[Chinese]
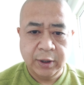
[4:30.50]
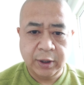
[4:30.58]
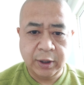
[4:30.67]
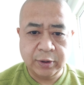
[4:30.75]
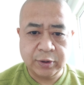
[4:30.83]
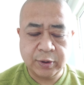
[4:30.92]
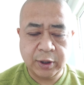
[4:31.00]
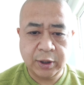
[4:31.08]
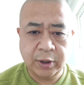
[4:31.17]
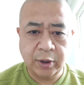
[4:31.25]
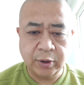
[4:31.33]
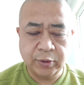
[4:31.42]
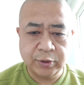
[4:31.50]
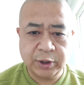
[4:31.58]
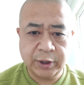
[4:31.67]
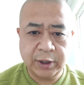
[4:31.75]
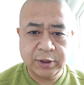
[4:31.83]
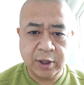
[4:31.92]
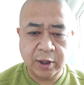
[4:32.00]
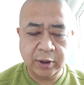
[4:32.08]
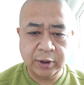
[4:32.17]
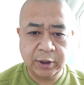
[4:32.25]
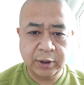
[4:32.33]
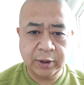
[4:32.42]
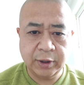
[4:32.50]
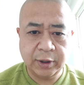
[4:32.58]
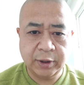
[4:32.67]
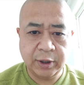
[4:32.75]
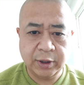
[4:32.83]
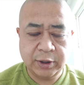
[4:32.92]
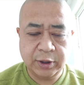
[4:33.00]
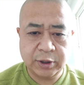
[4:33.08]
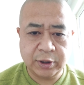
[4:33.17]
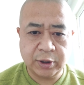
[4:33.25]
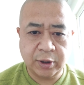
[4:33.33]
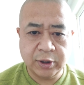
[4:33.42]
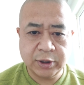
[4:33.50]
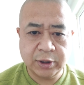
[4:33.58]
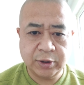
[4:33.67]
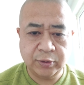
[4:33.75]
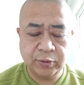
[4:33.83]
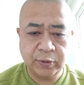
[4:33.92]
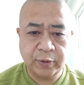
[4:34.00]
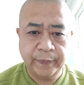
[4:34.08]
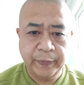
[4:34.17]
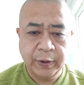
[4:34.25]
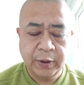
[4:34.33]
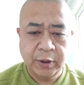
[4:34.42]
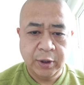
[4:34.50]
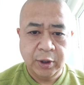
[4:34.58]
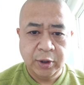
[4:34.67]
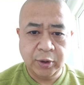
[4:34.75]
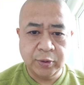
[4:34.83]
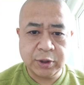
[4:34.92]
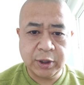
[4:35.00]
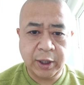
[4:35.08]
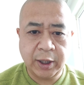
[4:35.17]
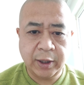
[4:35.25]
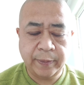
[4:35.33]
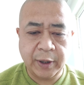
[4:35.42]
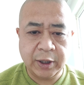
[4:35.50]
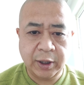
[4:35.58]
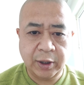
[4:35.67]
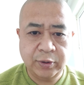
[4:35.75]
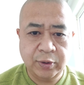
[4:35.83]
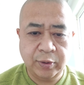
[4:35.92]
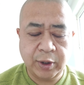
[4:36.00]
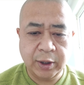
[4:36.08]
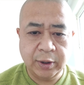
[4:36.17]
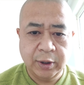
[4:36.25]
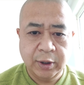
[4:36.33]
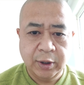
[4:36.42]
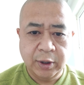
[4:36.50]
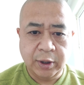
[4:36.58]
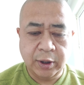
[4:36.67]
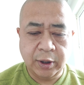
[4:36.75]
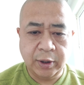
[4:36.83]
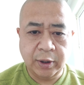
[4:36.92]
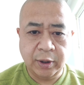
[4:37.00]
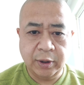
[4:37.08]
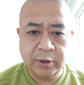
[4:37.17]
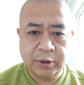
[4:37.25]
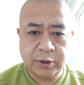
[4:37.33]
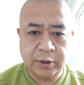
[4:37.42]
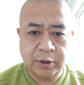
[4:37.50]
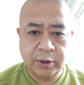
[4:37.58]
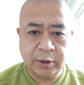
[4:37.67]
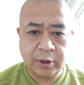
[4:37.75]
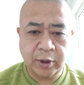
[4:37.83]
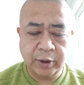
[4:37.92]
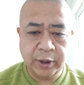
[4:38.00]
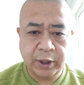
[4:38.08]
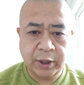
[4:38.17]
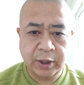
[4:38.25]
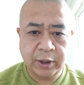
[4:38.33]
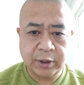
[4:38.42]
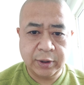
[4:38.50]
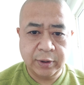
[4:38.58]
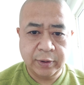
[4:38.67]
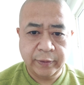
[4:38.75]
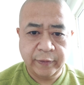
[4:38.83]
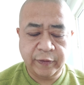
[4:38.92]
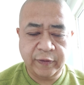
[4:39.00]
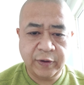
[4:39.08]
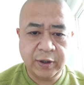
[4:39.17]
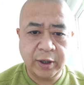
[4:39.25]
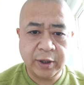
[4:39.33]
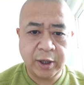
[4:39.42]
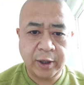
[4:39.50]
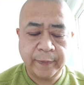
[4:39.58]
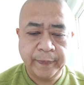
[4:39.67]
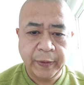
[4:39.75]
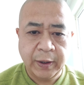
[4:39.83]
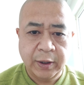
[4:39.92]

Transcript: 嗯，说老牛吃嫩草等等等等，一直是好色之徒。同时呢，把这个舆论，呃，是搞得沸沸扬扬，